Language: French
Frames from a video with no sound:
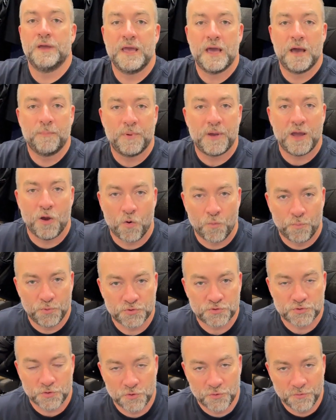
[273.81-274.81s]
Et après, on peut
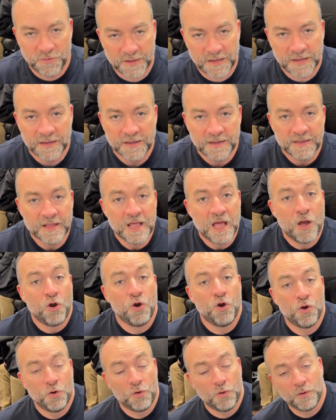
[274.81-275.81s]
se lever
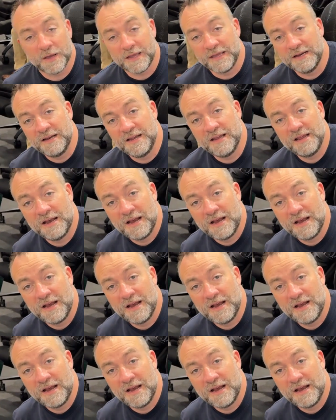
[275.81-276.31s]
régler